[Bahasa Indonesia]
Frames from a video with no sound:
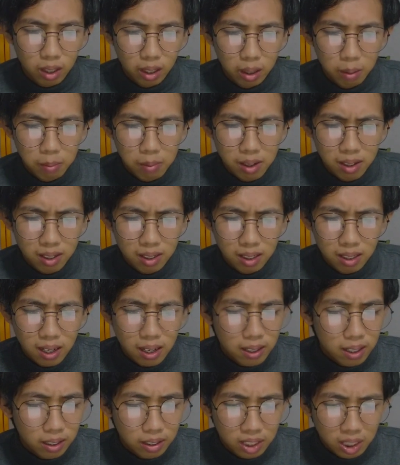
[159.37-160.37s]
emang
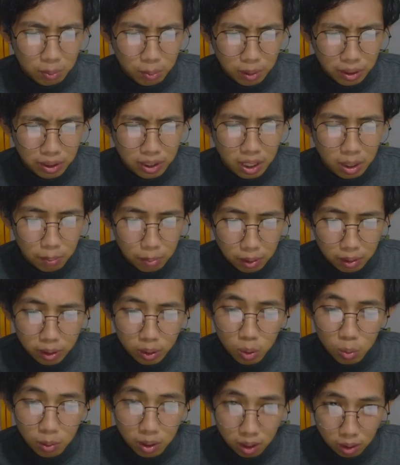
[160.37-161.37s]
gak ada siapa-siapa di
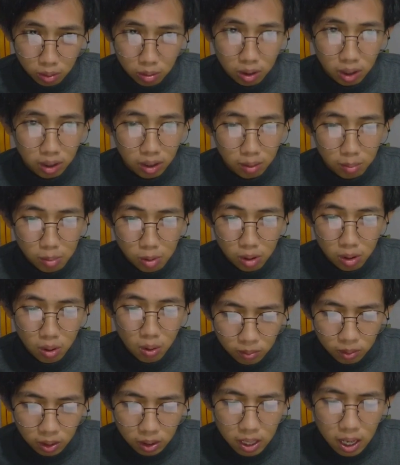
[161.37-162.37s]
rumah lu kata
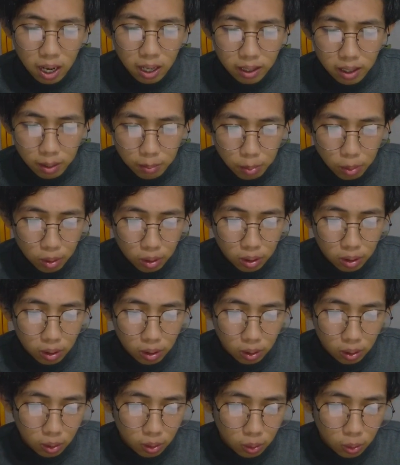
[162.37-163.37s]
Bon gak ada
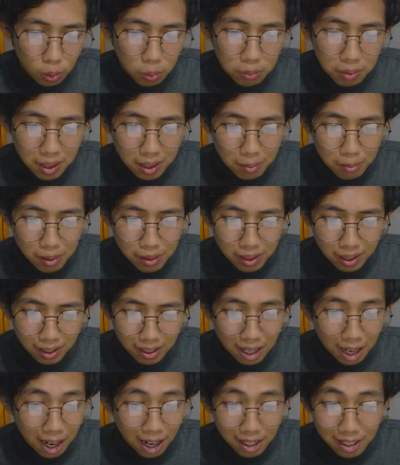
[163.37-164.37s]
Bon Lumah mah banyak
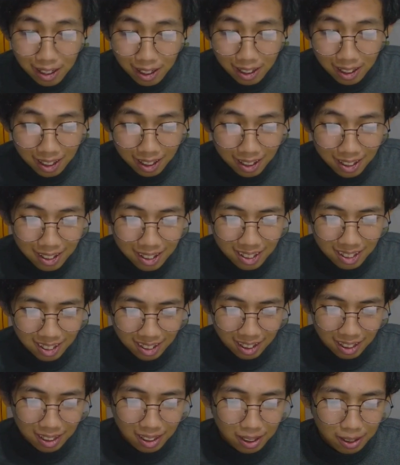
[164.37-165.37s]
ngehayal kali kata
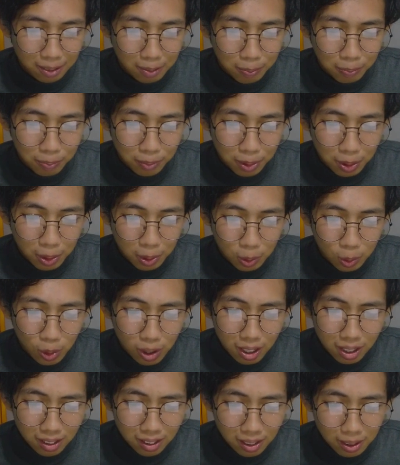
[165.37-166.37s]
kita
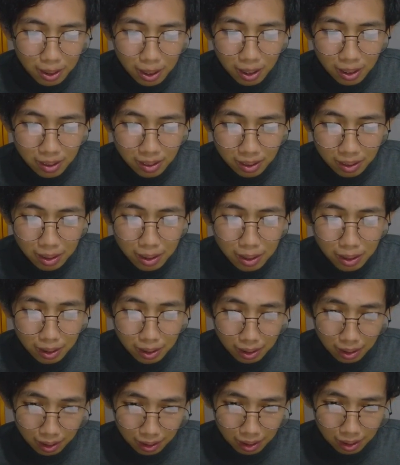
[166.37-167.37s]
gua kan tinggal
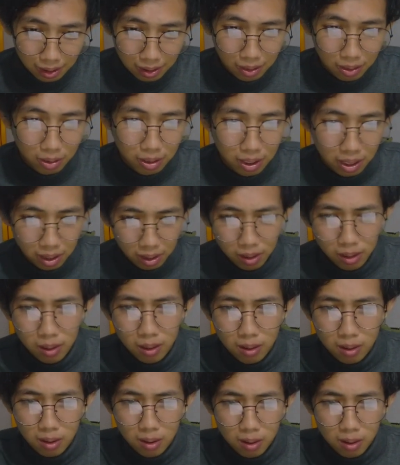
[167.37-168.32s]
sendiri katanya oke okay.